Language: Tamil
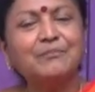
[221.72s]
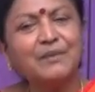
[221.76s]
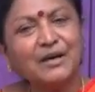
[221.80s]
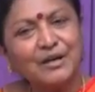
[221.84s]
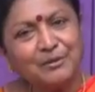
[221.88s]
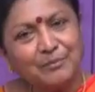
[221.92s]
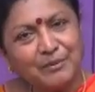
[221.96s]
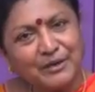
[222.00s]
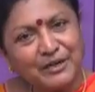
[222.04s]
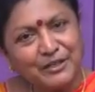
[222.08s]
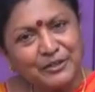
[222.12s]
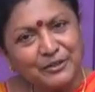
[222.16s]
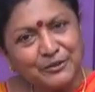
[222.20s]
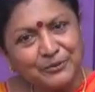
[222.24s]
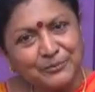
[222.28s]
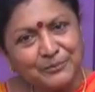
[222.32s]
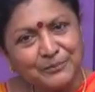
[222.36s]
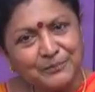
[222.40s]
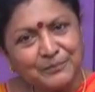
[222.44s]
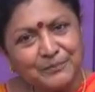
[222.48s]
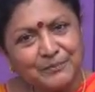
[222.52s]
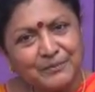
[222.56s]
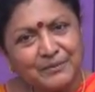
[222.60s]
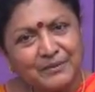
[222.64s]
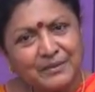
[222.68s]

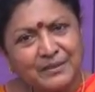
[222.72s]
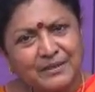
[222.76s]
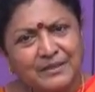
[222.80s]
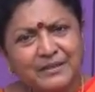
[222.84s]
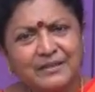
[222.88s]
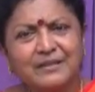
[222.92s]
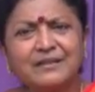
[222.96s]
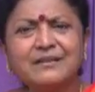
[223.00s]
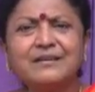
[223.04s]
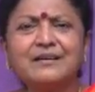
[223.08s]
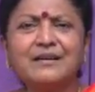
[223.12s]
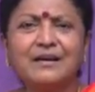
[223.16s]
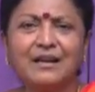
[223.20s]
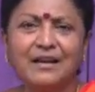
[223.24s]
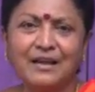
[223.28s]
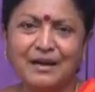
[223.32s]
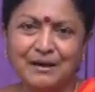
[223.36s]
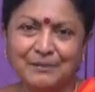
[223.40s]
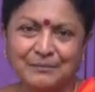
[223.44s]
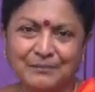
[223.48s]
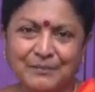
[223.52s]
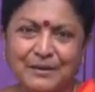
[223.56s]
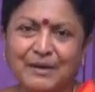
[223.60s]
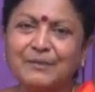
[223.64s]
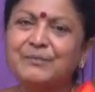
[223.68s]
மறுபடியும்
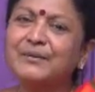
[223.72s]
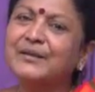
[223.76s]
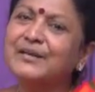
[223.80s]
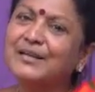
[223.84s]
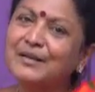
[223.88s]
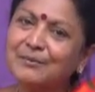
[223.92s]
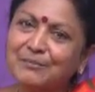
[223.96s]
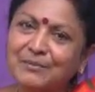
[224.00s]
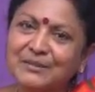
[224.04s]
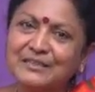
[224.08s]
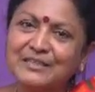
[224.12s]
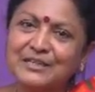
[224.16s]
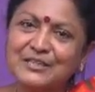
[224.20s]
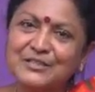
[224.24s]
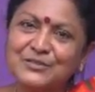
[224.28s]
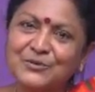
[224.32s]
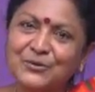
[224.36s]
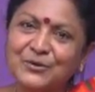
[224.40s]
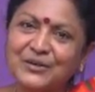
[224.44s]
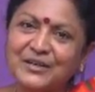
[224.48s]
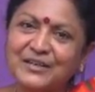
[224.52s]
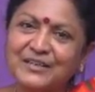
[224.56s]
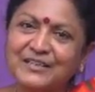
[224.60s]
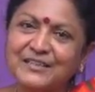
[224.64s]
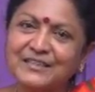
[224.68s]
இருக்கலாம் அப்படிங்கிற பதிலை
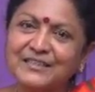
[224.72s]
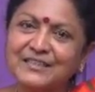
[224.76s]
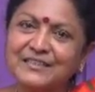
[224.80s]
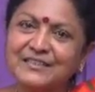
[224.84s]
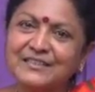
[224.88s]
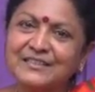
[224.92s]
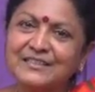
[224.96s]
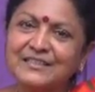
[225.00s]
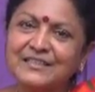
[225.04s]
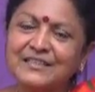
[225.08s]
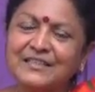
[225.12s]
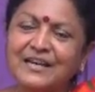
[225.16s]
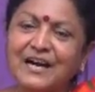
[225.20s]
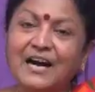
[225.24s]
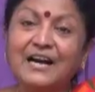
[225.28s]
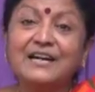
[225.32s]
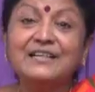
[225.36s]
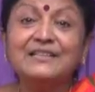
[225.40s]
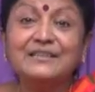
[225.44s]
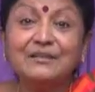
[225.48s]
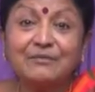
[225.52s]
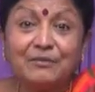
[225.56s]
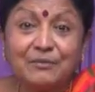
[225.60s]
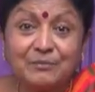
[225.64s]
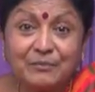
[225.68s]
சொல்லிவிட்டு
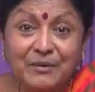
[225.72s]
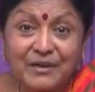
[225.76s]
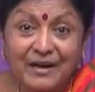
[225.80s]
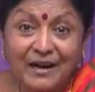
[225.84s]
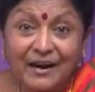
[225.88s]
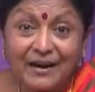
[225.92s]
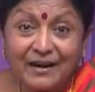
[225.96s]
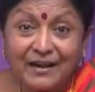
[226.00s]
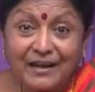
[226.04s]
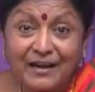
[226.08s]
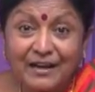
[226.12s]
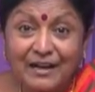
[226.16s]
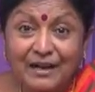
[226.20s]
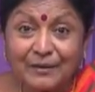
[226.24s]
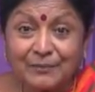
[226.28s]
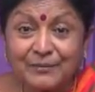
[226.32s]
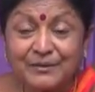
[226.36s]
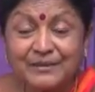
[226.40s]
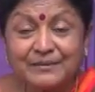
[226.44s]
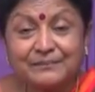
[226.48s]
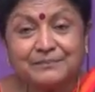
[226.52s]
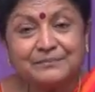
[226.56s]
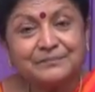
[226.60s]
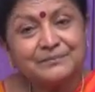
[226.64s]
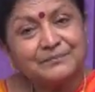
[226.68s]
அடுத்த வம்புக்கு
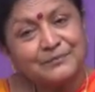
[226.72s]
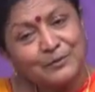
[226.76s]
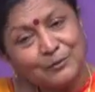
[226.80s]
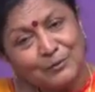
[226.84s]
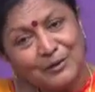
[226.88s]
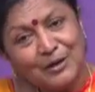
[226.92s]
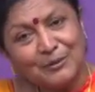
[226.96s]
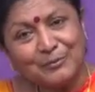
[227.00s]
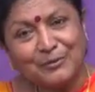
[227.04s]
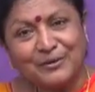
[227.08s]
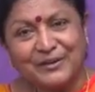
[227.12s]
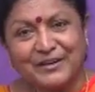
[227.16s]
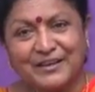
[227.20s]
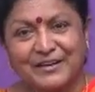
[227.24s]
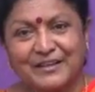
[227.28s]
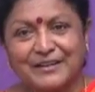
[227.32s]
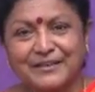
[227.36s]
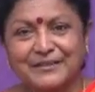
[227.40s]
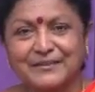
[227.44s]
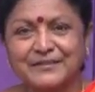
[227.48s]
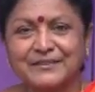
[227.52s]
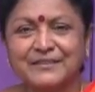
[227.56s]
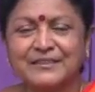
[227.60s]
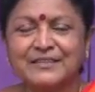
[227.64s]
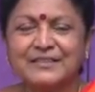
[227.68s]
ஆளாகாமல் உள்ளே
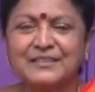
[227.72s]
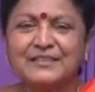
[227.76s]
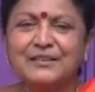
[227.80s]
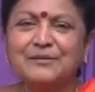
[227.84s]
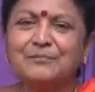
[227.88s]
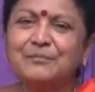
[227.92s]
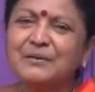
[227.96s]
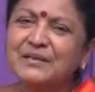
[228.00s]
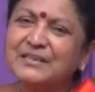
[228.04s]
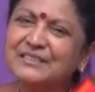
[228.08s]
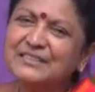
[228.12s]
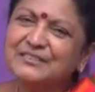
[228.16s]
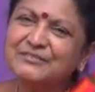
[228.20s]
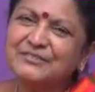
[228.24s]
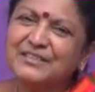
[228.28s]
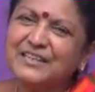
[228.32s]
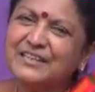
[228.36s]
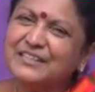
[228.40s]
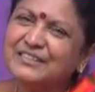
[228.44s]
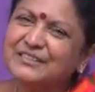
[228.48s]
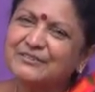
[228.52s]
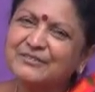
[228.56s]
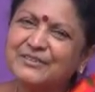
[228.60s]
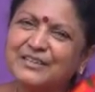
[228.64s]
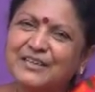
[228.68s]
போயிடுறார் பக்கத்து
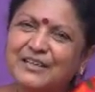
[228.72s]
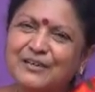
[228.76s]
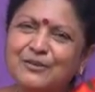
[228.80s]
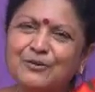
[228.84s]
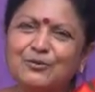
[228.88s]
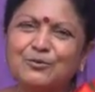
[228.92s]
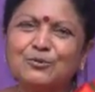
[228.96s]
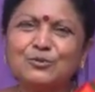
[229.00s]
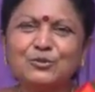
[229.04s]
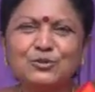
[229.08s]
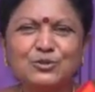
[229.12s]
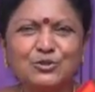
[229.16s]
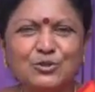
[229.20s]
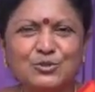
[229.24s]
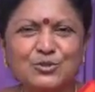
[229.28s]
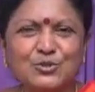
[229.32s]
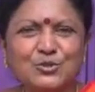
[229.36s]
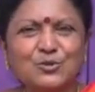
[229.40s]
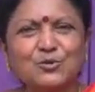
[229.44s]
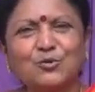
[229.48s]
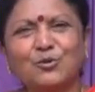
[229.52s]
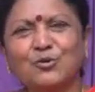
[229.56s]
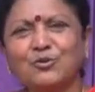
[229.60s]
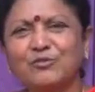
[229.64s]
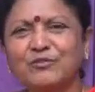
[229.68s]
வீடு அடுத்த வீட்டுக்கெல்லாம் கொஞ்சம்
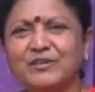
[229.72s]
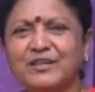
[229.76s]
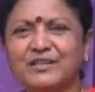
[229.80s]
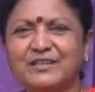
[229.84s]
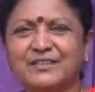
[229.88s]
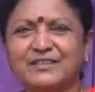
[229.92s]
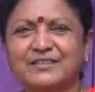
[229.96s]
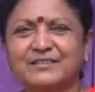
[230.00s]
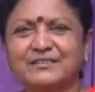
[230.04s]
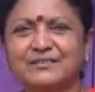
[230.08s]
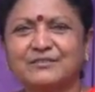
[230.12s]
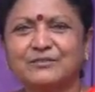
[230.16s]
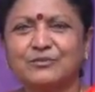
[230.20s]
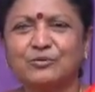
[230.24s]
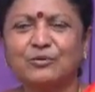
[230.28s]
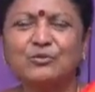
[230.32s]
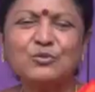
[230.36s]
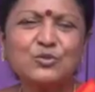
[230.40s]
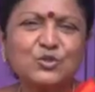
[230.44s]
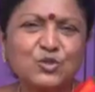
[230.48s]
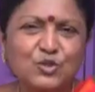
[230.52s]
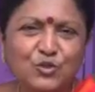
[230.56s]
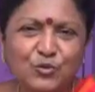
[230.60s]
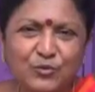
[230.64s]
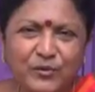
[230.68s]
சோர்வாக இருக்குது
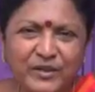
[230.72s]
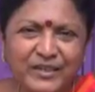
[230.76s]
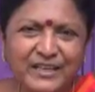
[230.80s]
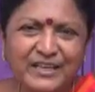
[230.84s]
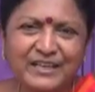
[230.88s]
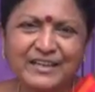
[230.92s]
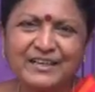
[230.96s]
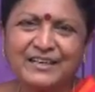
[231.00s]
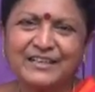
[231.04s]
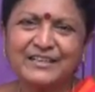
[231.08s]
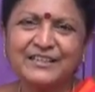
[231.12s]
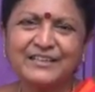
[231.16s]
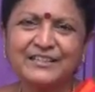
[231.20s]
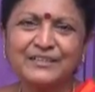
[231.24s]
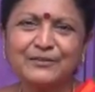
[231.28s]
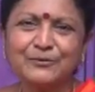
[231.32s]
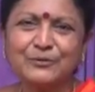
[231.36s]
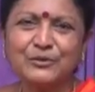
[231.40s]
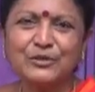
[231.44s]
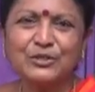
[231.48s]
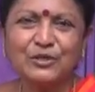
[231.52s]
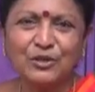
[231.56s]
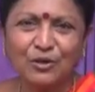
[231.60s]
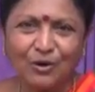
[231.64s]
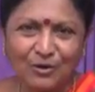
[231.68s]
ஒரு சுவையான
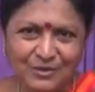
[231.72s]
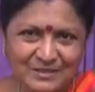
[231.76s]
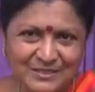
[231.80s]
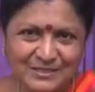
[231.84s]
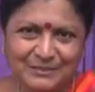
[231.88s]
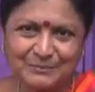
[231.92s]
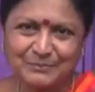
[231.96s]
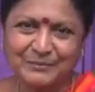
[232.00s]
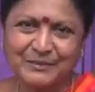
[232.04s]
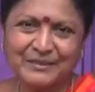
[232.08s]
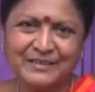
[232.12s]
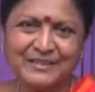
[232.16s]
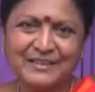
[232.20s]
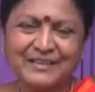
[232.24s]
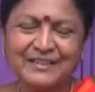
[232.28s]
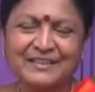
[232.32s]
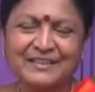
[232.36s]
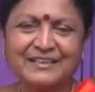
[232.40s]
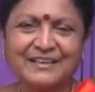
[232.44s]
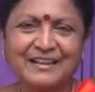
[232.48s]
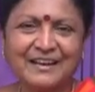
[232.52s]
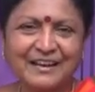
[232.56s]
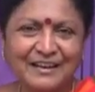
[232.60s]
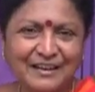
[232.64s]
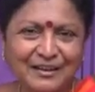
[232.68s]
ஒரு காசிப்
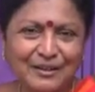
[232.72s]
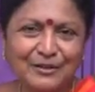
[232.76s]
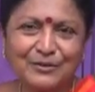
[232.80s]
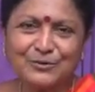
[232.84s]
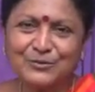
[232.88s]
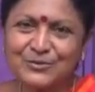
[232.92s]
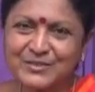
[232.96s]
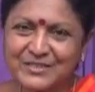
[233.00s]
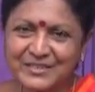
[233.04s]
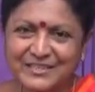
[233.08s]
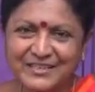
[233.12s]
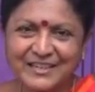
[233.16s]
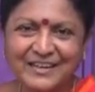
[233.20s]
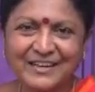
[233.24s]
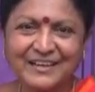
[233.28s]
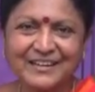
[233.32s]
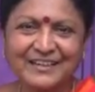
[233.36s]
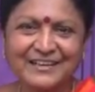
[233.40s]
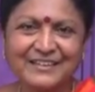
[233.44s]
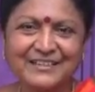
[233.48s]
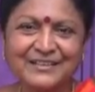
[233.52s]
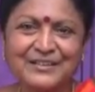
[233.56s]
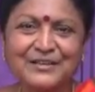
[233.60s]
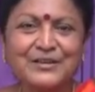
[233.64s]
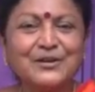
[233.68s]
நல்ல
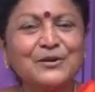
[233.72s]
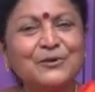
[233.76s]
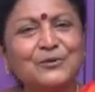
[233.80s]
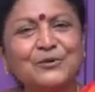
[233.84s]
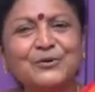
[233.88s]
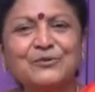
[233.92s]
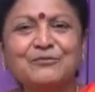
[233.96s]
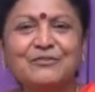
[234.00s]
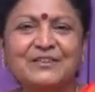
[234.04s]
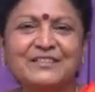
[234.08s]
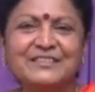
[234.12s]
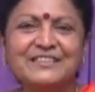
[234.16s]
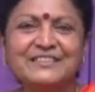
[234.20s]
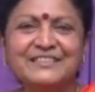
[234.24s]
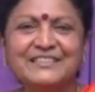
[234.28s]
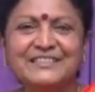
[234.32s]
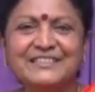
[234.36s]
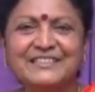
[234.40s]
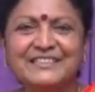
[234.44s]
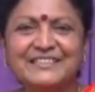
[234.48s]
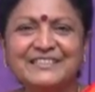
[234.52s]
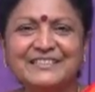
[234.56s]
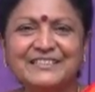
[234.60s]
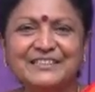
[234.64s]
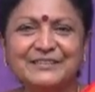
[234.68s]
ருசியான ஒரு
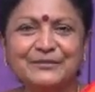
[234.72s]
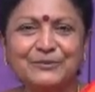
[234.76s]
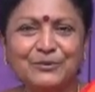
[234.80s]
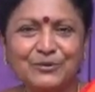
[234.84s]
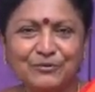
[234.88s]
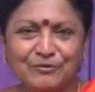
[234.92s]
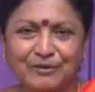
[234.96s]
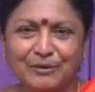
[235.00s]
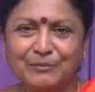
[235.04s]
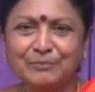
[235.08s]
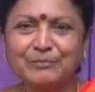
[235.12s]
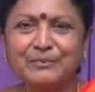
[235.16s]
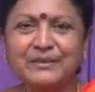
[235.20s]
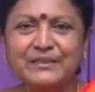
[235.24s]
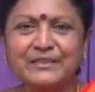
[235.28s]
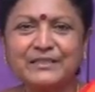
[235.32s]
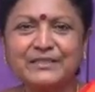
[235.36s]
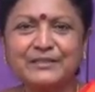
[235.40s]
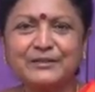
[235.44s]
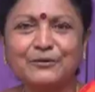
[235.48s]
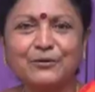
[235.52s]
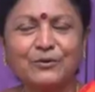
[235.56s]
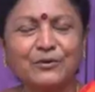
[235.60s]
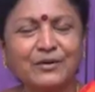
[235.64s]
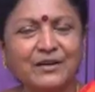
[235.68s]
வதந்தி இருக்குது ஒரு வம்பு
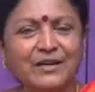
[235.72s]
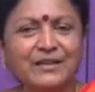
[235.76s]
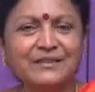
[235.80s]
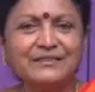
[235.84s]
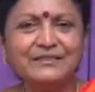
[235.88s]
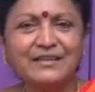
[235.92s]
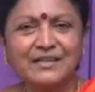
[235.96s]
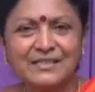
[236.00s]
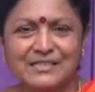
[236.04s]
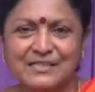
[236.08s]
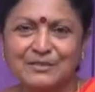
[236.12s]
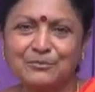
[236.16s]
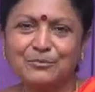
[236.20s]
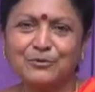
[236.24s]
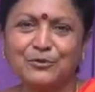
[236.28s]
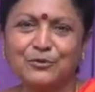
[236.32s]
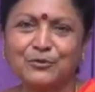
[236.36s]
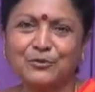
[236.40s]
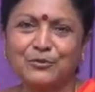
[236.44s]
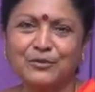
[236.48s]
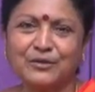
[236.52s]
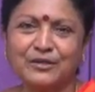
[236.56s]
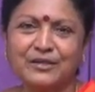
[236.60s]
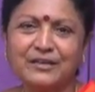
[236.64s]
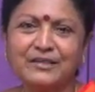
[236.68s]
இருக்குது உட்காந்து
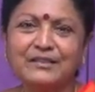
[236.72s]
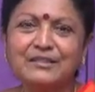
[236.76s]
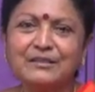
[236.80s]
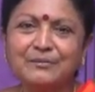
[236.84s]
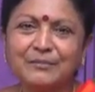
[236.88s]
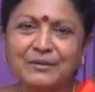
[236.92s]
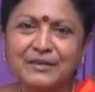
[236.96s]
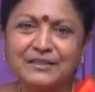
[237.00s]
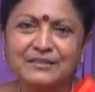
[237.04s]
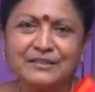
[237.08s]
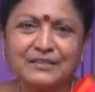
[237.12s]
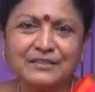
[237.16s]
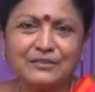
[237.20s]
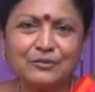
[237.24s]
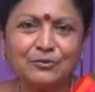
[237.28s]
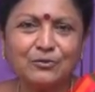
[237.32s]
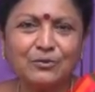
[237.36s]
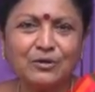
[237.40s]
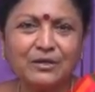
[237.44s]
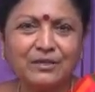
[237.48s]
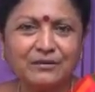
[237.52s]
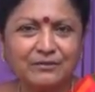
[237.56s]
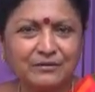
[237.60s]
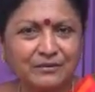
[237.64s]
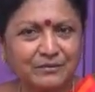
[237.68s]
அசைப்படுவோம்னா இந்த மனிதர்
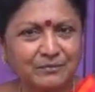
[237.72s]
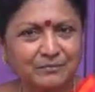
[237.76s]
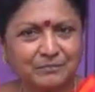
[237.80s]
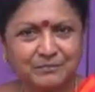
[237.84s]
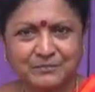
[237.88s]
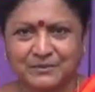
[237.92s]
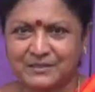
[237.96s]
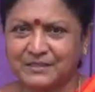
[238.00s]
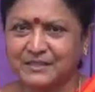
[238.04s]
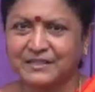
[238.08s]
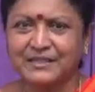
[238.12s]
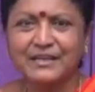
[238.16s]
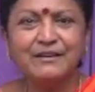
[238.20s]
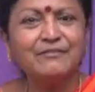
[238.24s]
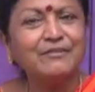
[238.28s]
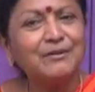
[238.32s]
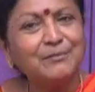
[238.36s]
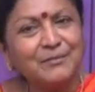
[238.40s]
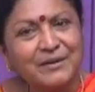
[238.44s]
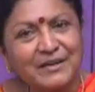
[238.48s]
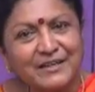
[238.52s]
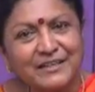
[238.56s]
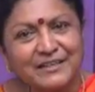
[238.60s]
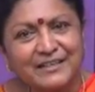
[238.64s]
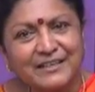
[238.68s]
அதுக்குள்ளே சிக்கவே
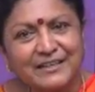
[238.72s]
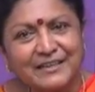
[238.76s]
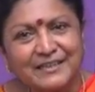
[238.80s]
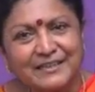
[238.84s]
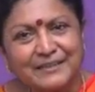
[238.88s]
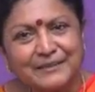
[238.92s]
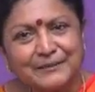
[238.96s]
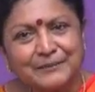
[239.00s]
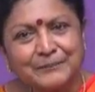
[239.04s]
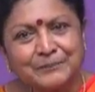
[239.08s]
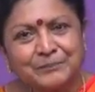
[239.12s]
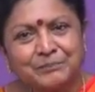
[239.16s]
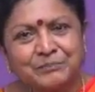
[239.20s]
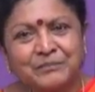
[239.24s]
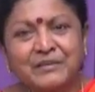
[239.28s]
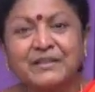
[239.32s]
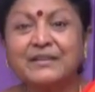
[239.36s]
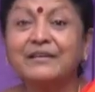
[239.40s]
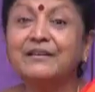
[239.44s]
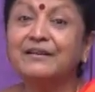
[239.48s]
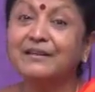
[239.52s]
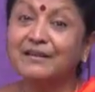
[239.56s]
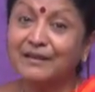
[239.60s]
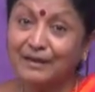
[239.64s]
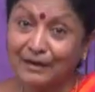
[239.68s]
மாட்டேங்கிறாரு
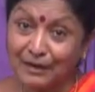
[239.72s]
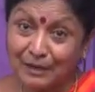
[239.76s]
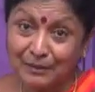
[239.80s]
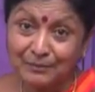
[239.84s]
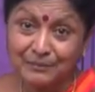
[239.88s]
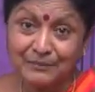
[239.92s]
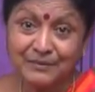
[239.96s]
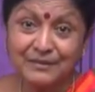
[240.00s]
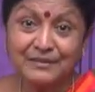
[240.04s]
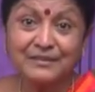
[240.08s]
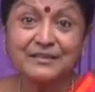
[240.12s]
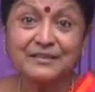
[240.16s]
இருக்கலாம்